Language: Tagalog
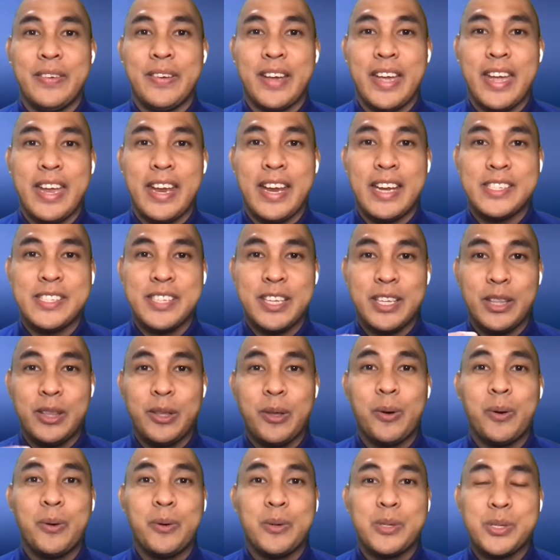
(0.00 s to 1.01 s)
Okay? Kasi
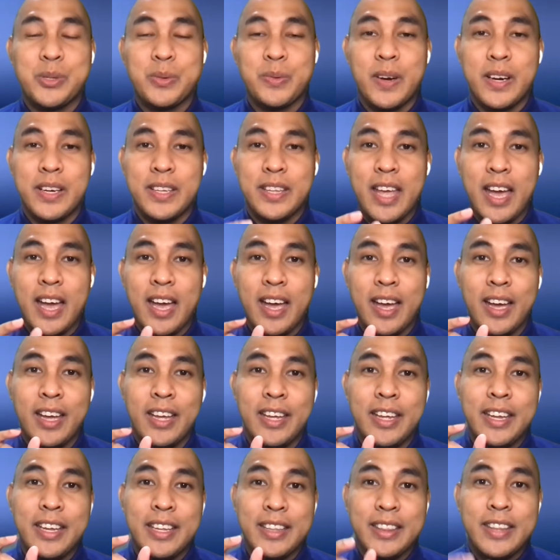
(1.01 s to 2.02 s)
those were the
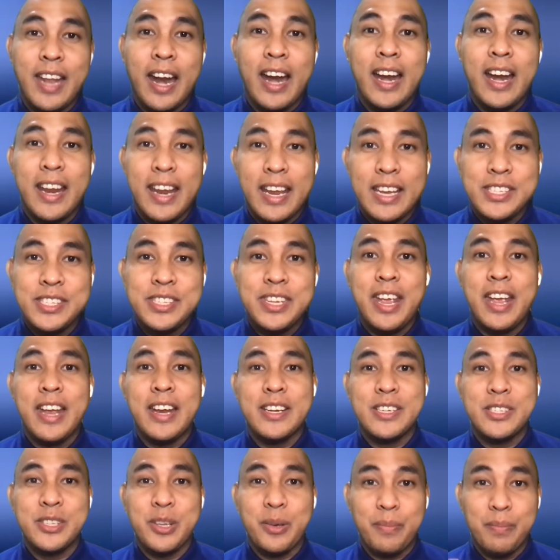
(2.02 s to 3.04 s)
darkest
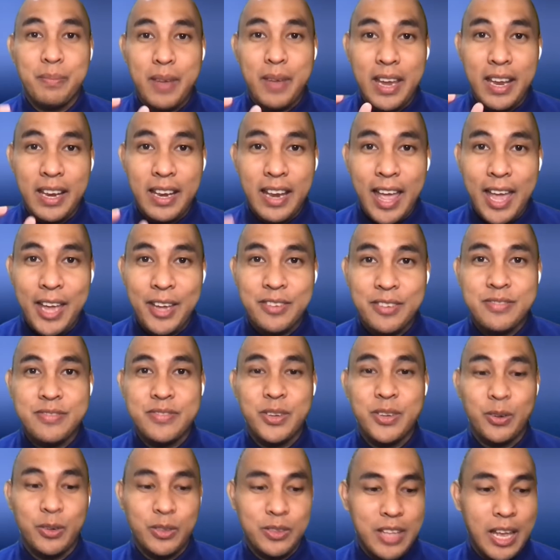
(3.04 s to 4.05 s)
years of my life,
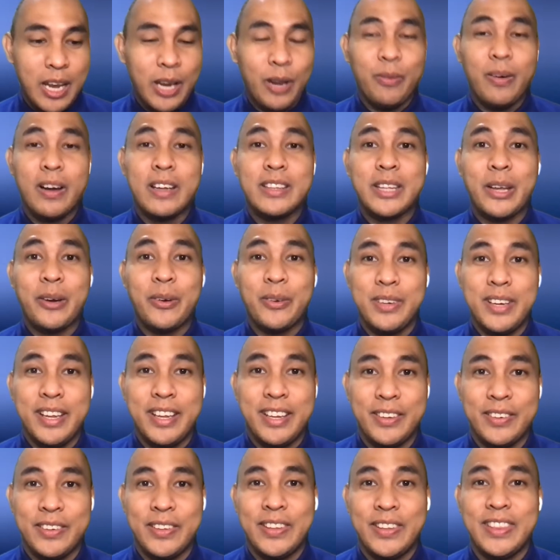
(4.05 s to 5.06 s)
yung dalawang taon
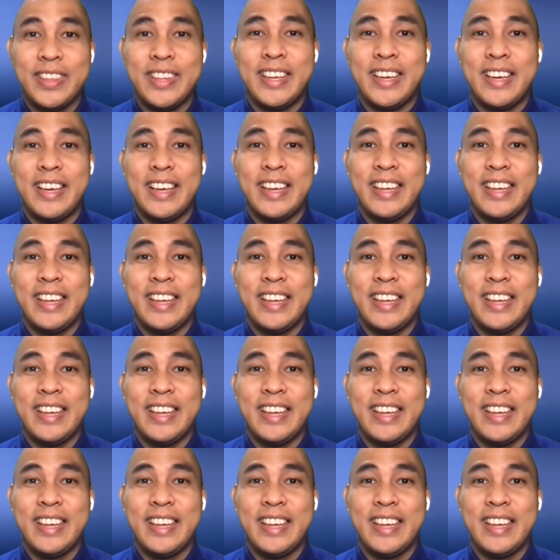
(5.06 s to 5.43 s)
na yun.